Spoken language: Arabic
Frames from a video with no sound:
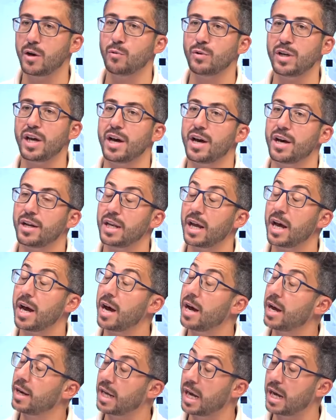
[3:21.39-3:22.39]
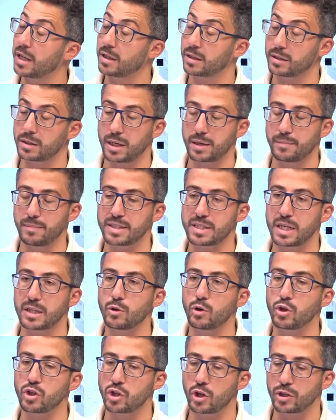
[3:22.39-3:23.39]
ولا لا اكيد لا نحن شهداء بس
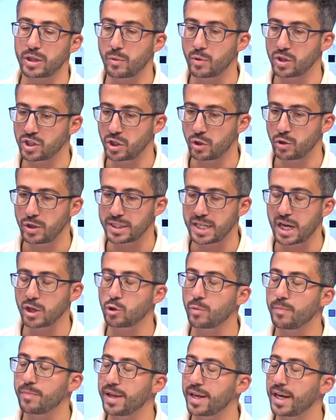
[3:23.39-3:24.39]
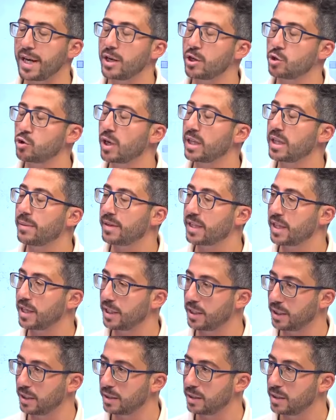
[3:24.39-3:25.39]
هدول شهداء اول شيء سقطوا امبارح انه شهداء
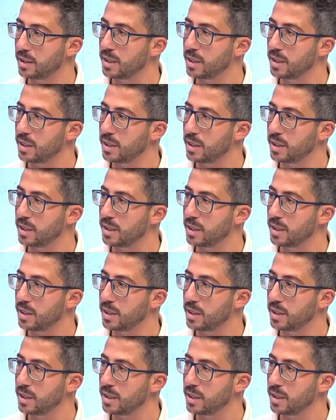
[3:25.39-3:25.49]
مدنيه